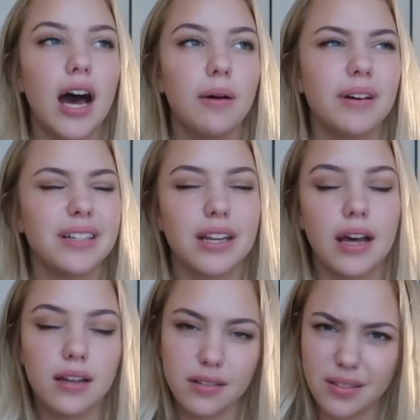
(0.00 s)
Aber ah,
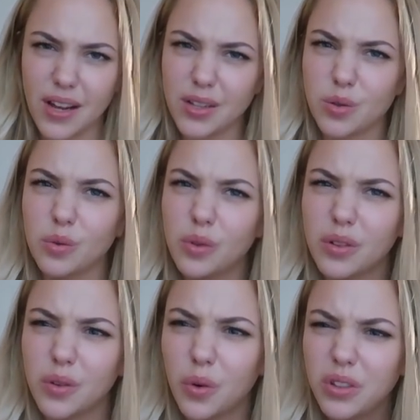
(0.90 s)
es war halt so,
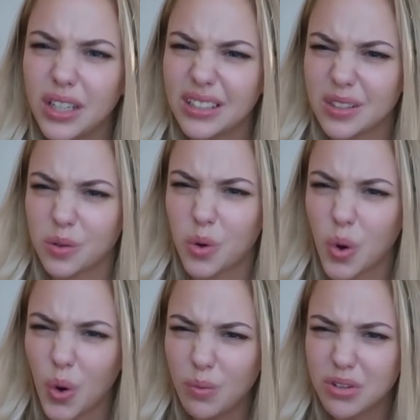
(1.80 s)
so
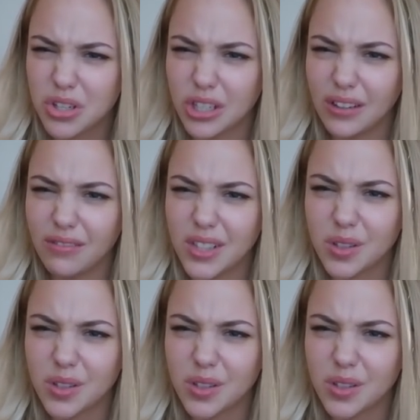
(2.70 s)
komisch irgendwie,